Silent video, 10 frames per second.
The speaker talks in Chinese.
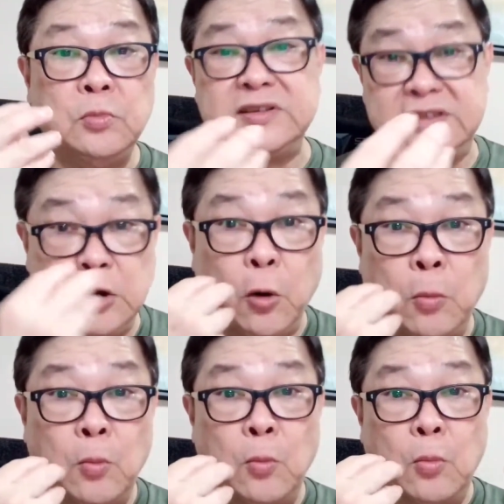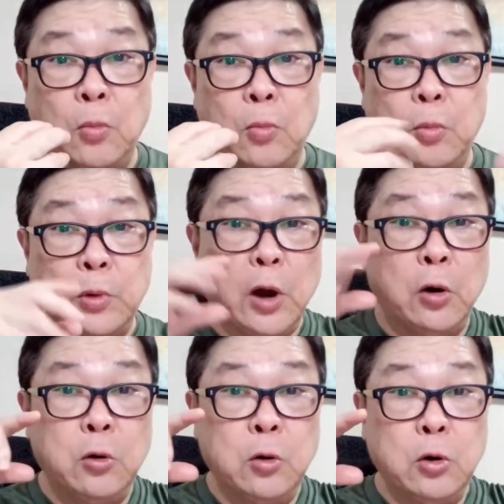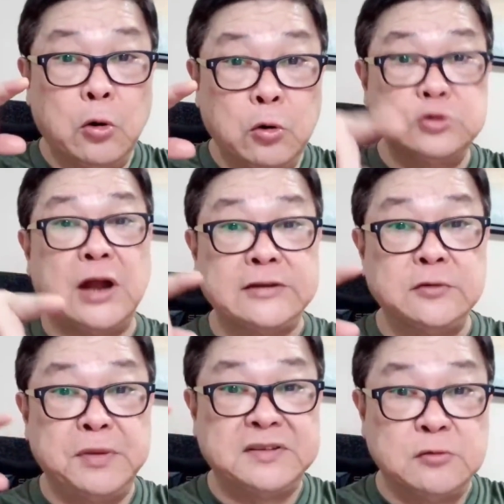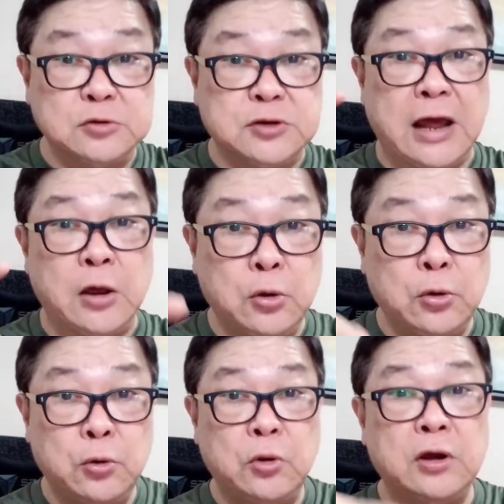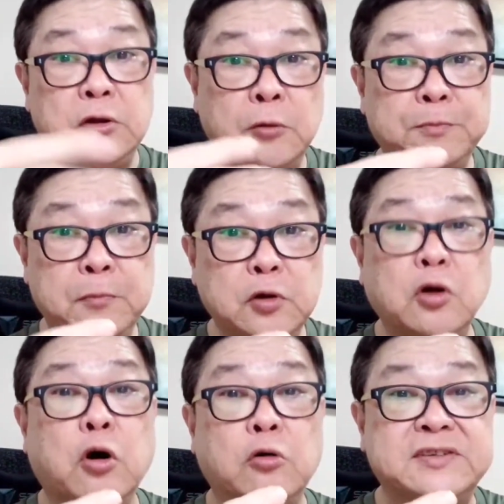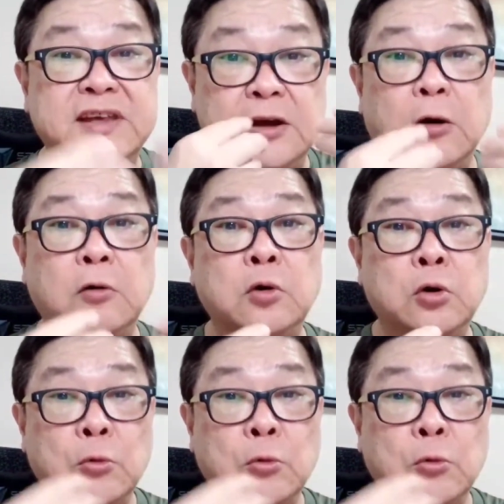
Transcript: 吸一口，然后呼出来就鼻子呼出来，用用口吸一口，